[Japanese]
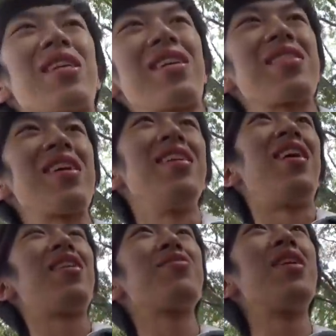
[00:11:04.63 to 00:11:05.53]
うじゃなくて
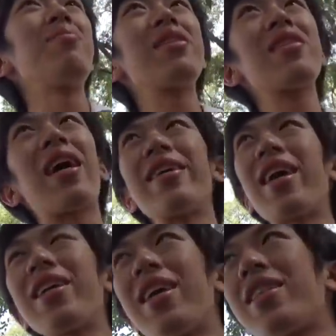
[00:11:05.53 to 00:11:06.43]
あのネーミングが
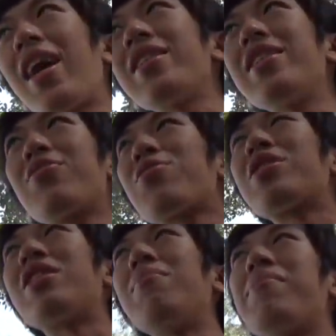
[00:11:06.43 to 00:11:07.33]
イタリア第2の都
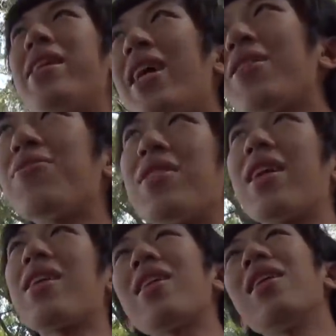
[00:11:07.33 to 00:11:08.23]
市ミラノ
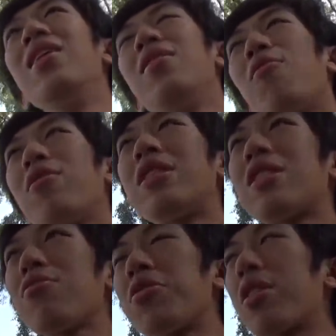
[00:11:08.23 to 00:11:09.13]
だから美味し
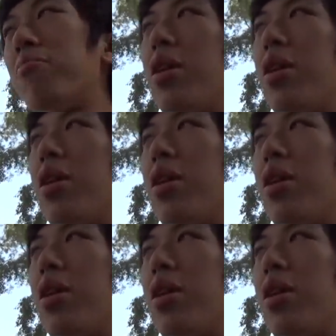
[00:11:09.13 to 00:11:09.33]
そうしか